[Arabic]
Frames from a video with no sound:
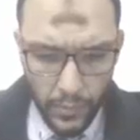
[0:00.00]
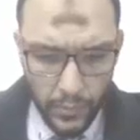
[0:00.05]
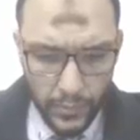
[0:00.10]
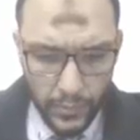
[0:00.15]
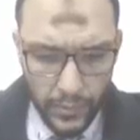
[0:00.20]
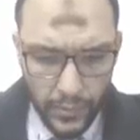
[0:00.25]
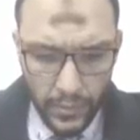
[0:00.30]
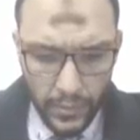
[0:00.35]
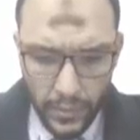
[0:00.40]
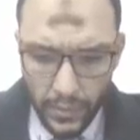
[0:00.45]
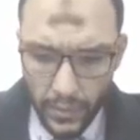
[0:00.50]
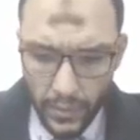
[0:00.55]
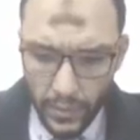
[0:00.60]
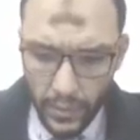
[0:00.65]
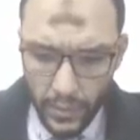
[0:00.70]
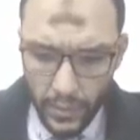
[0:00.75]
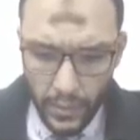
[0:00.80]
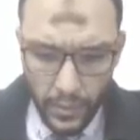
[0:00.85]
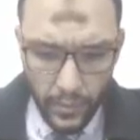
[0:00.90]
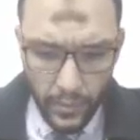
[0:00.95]
فلوت
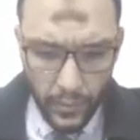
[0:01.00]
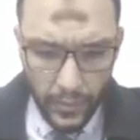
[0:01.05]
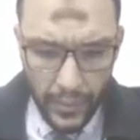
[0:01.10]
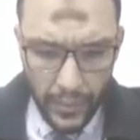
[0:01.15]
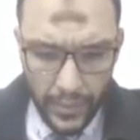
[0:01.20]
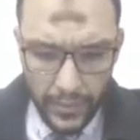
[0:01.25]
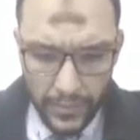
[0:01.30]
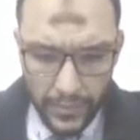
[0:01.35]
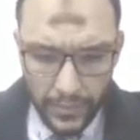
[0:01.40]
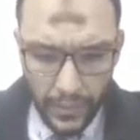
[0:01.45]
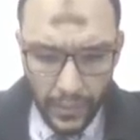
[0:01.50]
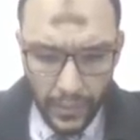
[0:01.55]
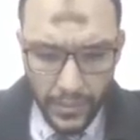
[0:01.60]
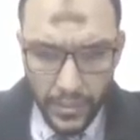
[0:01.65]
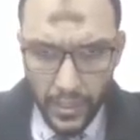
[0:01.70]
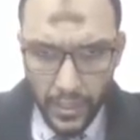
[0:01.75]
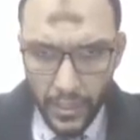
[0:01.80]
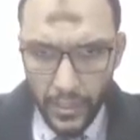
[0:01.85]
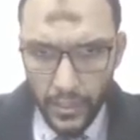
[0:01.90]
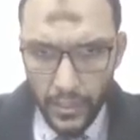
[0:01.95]
رايت
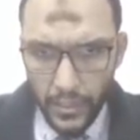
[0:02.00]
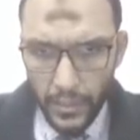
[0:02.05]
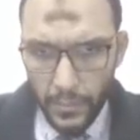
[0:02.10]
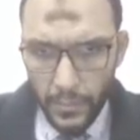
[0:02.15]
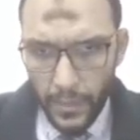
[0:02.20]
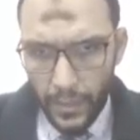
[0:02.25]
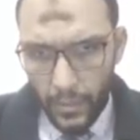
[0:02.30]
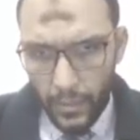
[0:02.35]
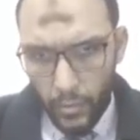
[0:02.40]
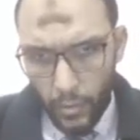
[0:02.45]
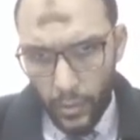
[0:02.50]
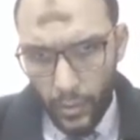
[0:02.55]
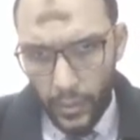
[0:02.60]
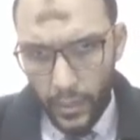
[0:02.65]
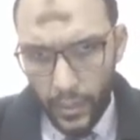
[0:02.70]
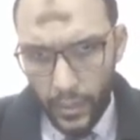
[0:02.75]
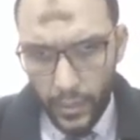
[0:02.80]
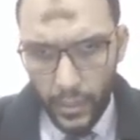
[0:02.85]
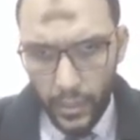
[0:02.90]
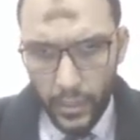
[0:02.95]
عشان يبقى
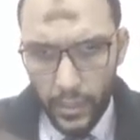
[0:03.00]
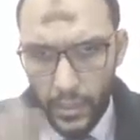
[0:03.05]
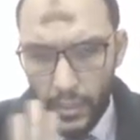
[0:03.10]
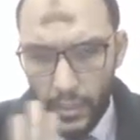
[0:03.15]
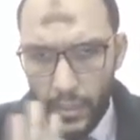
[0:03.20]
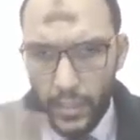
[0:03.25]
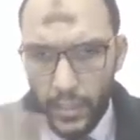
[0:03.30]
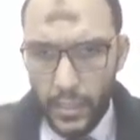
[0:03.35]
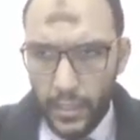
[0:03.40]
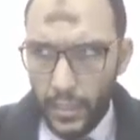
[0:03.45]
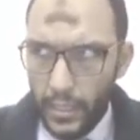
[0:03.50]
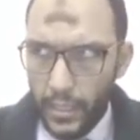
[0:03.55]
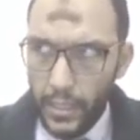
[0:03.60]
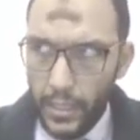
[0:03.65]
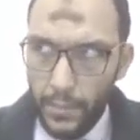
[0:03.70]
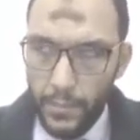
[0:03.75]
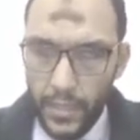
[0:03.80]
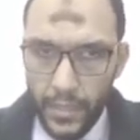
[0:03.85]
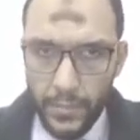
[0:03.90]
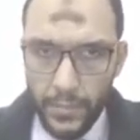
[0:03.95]
يروح آه،
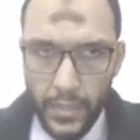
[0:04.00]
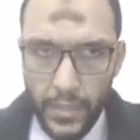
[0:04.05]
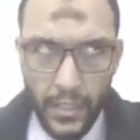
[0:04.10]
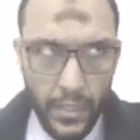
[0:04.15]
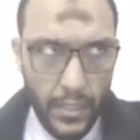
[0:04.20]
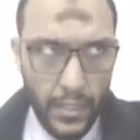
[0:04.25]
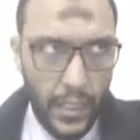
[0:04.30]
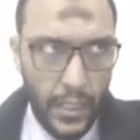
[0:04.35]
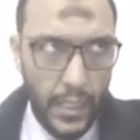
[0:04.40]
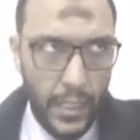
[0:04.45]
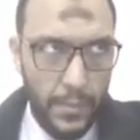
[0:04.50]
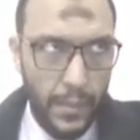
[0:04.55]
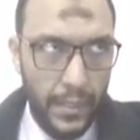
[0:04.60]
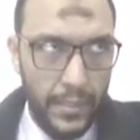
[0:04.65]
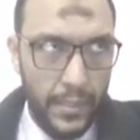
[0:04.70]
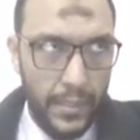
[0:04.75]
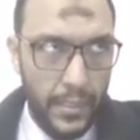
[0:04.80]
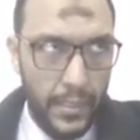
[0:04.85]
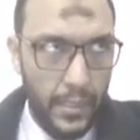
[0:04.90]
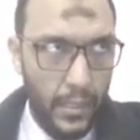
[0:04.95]
الجنب اليمين يعني
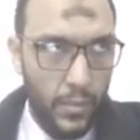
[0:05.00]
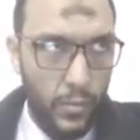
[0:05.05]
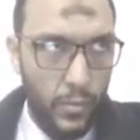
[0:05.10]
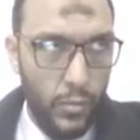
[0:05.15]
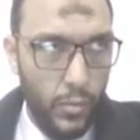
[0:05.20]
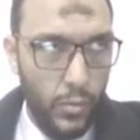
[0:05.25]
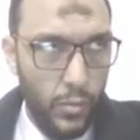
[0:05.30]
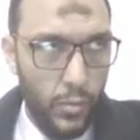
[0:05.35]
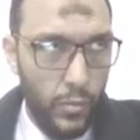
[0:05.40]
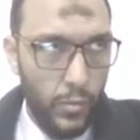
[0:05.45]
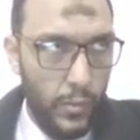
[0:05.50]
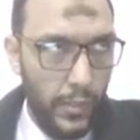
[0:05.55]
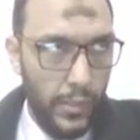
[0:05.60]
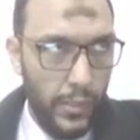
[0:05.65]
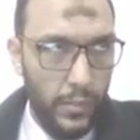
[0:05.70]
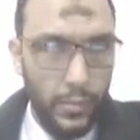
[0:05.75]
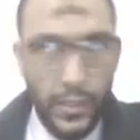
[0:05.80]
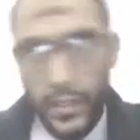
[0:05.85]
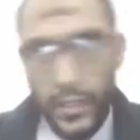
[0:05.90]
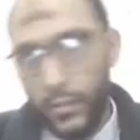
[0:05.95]
هيبقى عندي كده اللوجو
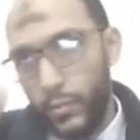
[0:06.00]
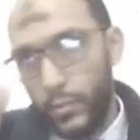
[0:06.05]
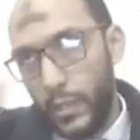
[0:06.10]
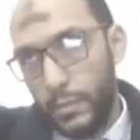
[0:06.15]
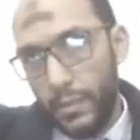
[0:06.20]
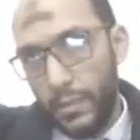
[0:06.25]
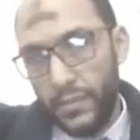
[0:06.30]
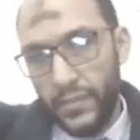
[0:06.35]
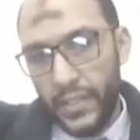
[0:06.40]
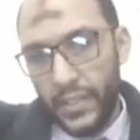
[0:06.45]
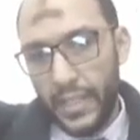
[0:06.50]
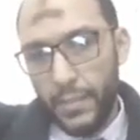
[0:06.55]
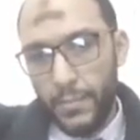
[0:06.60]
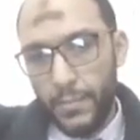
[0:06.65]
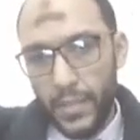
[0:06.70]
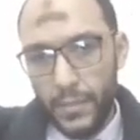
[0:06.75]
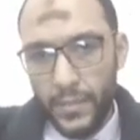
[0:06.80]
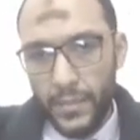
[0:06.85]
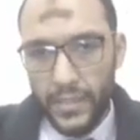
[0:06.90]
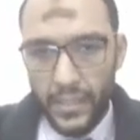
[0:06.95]
والعنوان وهيبقى في
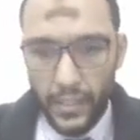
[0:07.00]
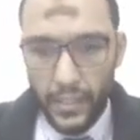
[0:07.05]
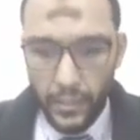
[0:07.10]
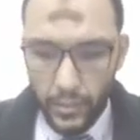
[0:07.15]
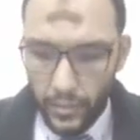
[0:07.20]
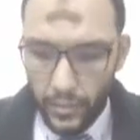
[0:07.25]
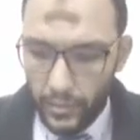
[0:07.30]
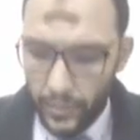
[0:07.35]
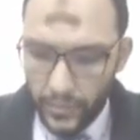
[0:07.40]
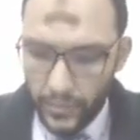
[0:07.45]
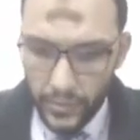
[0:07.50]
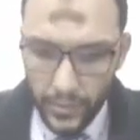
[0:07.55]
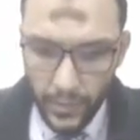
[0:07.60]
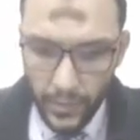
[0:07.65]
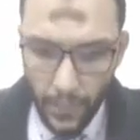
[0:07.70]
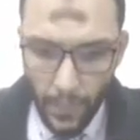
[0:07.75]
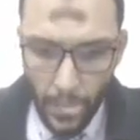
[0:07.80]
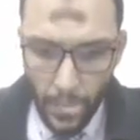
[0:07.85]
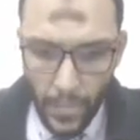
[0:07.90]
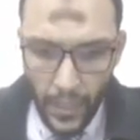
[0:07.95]
الجنب اليمين تاني
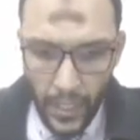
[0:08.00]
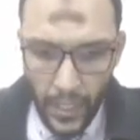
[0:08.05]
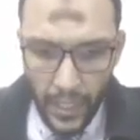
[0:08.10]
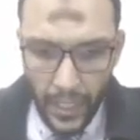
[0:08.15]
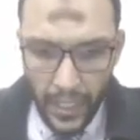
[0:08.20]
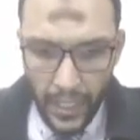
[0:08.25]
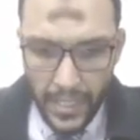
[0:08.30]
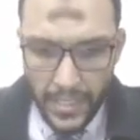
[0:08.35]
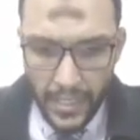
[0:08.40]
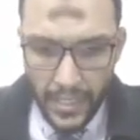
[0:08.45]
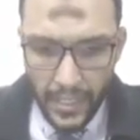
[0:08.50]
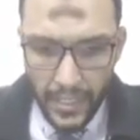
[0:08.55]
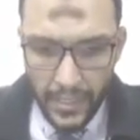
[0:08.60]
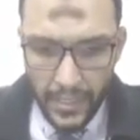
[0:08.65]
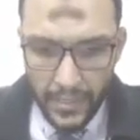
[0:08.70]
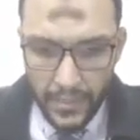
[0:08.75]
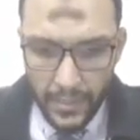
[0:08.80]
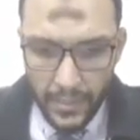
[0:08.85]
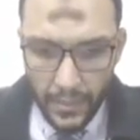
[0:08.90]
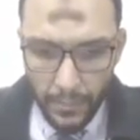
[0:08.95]
خالص عايز
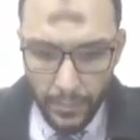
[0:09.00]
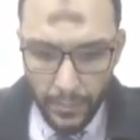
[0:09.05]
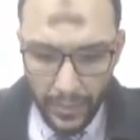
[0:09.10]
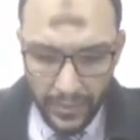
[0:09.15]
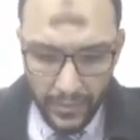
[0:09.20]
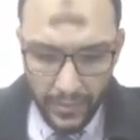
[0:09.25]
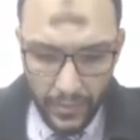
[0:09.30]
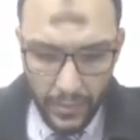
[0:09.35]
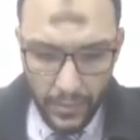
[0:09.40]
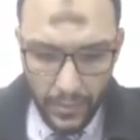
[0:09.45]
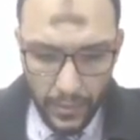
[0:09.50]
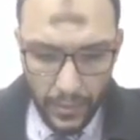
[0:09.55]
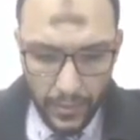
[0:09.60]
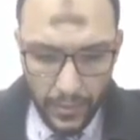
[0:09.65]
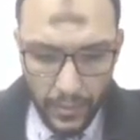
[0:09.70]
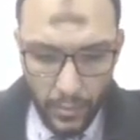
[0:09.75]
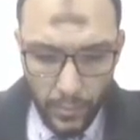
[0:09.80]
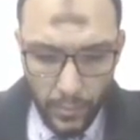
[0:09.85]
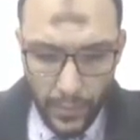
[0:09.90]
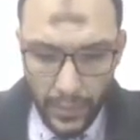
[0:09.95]
اد بتن
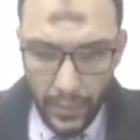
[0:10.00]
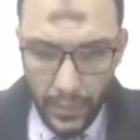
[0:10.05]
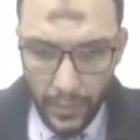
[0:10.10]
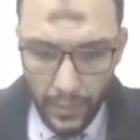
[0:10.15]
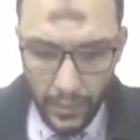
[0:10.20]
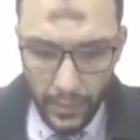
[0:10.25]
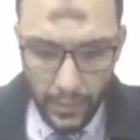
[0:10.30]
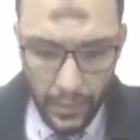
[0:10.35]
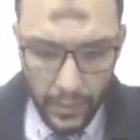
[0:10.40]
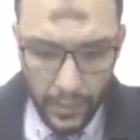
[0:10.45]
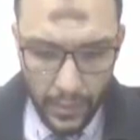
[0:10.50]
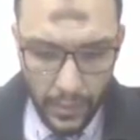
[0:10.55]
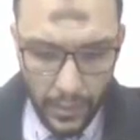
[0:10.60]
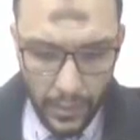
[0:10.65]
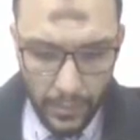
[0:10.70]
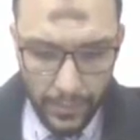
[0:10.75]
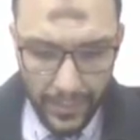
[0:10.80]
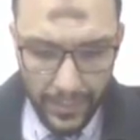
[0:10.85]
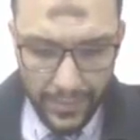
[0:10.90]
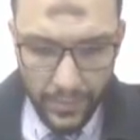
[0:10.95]
اديله بقى الايه
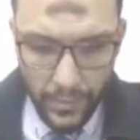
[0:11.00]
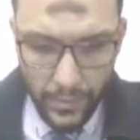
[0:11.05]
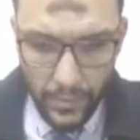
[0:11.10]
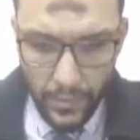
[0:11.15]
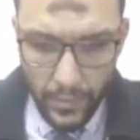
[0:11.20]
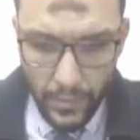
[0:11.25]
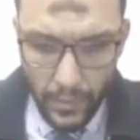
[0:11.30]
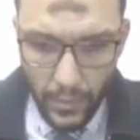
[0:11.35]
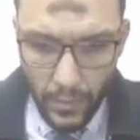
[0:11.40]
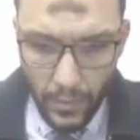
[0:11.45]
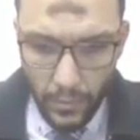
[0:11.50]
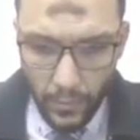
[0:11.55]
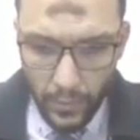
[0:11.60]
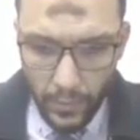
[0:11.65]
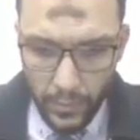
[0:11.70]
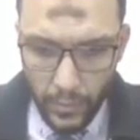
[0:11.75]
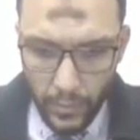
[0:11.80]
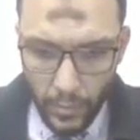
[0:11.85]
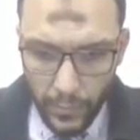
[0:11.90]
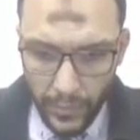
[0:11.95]
البتن
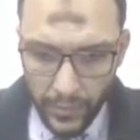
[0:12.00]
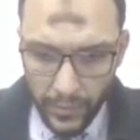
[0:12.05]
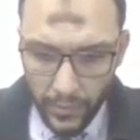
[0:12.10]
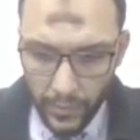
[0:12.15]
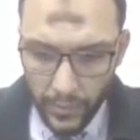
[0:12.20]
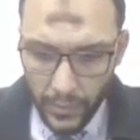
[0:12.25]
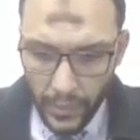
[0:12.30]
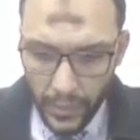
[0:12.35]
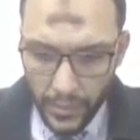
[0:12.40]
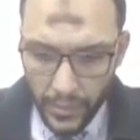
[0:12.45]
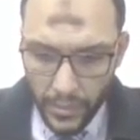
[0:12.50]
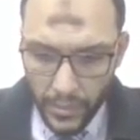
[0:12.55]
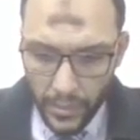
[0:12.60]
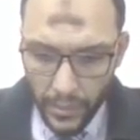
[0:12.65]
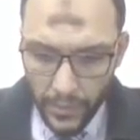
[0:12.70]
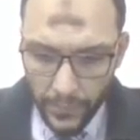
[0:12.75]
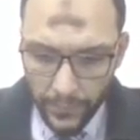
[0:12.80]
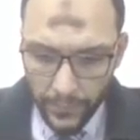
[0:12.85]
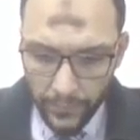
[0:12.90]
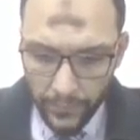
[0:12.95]
واديله بطن
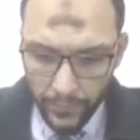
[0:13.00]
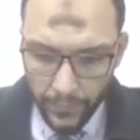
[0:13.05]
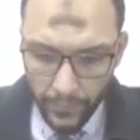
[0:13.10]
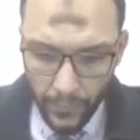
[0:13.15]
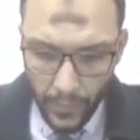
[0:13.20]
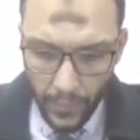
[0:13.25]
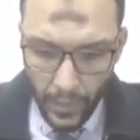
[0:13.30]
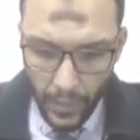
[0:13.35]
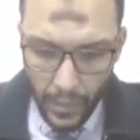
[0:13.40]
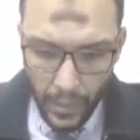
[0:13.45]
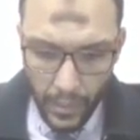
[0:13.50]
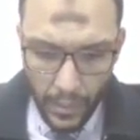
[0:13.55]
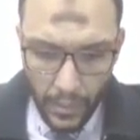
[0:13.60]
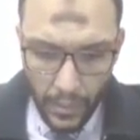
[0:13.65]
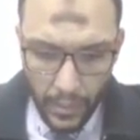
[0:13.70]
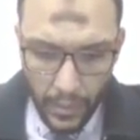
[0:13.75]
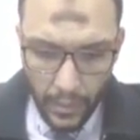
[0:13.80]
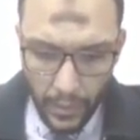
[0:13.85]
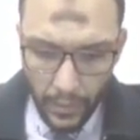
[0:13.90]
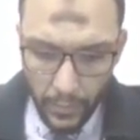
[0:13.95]
داش
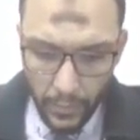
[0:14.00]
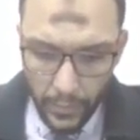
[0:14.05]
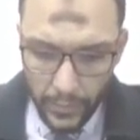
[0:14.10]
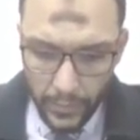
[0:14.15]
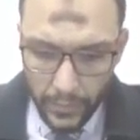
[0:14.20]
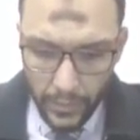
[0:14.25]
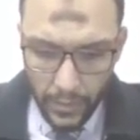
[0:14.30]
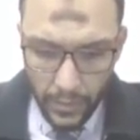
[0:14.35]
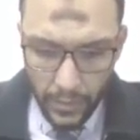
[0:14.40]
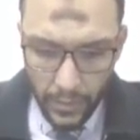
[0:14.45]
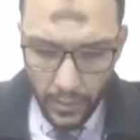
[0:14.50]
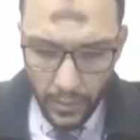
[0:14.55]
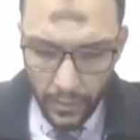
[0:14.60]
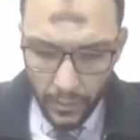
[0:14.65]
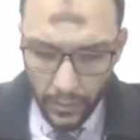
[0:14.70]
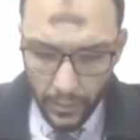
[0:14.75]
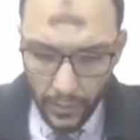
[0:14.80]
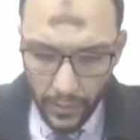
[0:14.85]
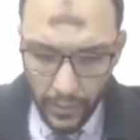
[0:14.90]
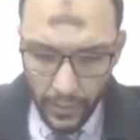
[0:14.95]
اوت
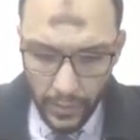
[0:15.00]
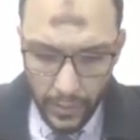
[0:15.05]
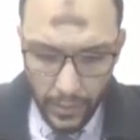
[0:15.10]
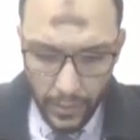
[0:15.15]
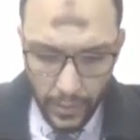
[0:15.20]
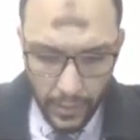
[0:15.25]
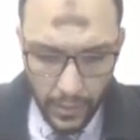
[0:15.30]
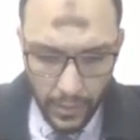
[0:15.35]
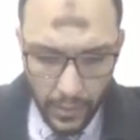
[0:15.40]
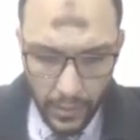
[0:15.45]
لاين